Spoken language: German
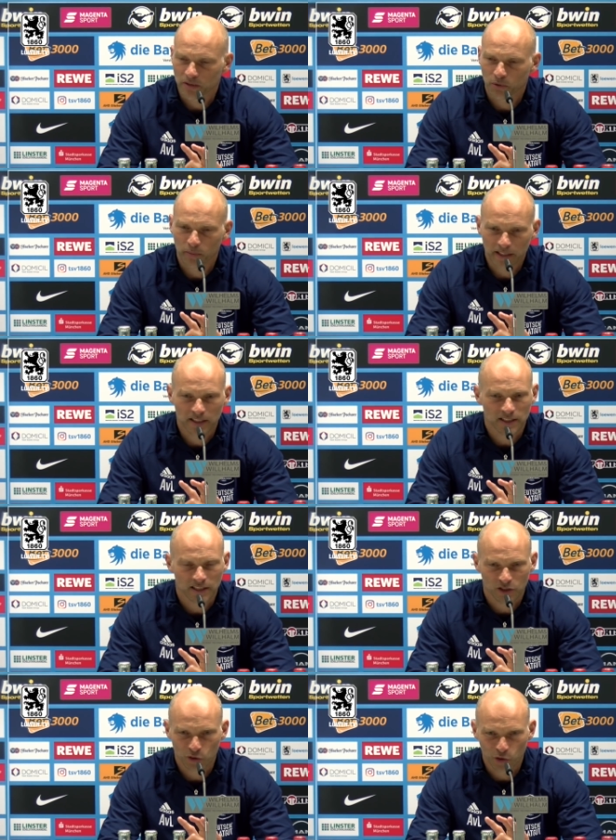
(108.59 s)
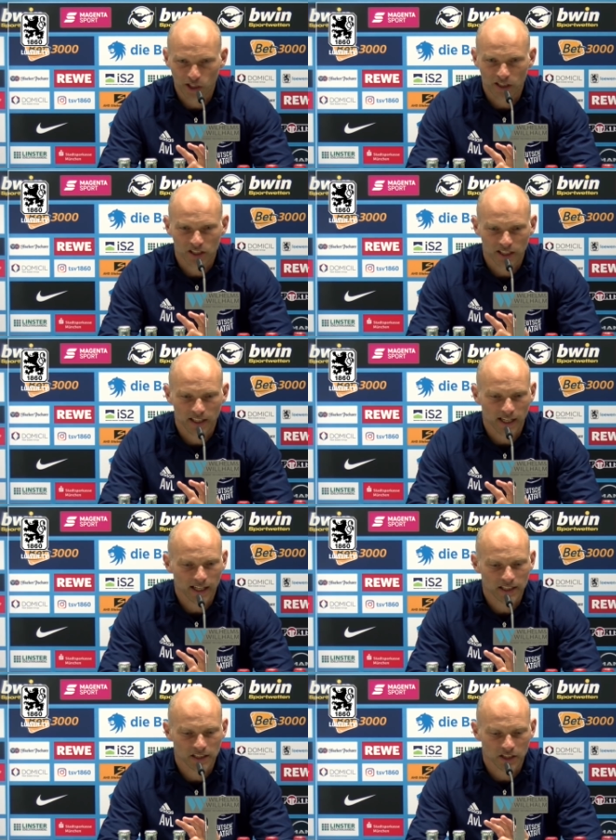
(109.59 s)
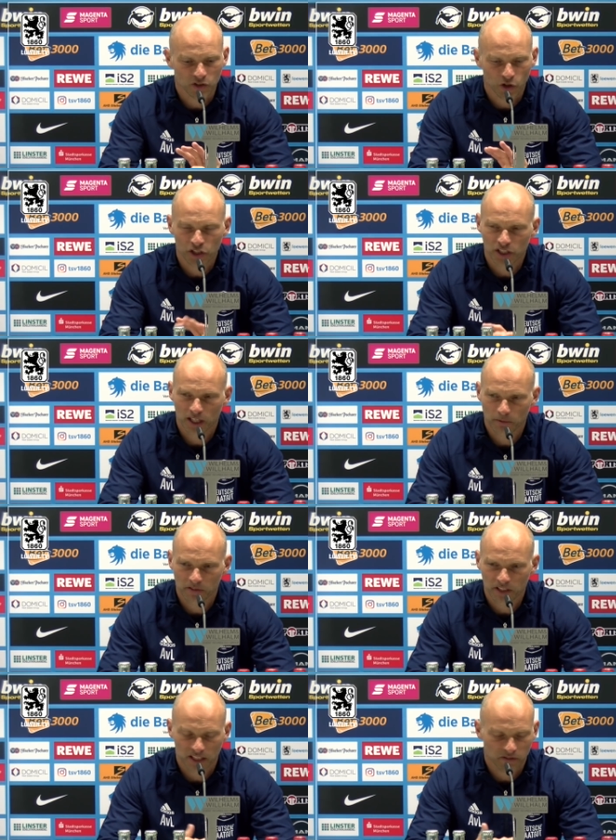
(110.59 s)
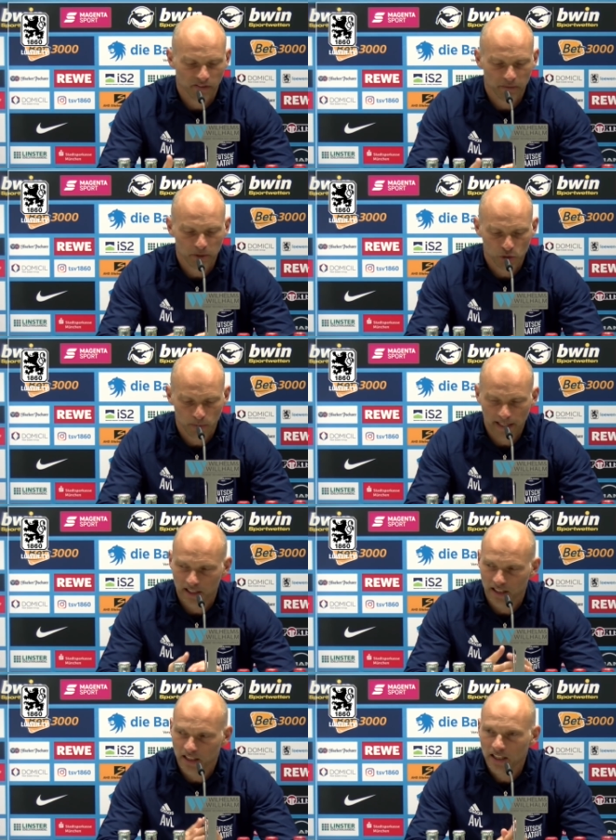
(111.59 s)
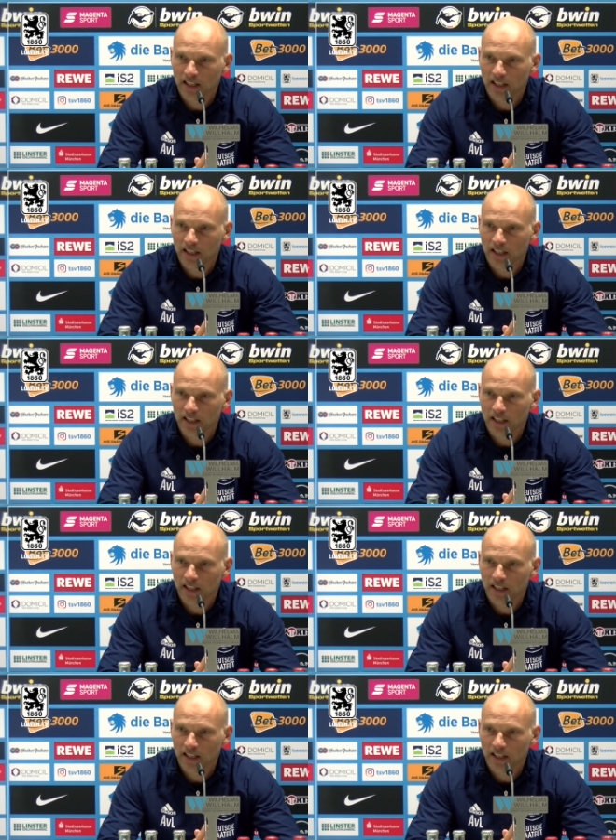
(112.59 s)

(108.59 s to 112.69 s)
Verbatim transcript: Im Moment ist das natürlich sicherlich alle sind enttäuscht, aber wie gesagt, wir werden bis zum Ende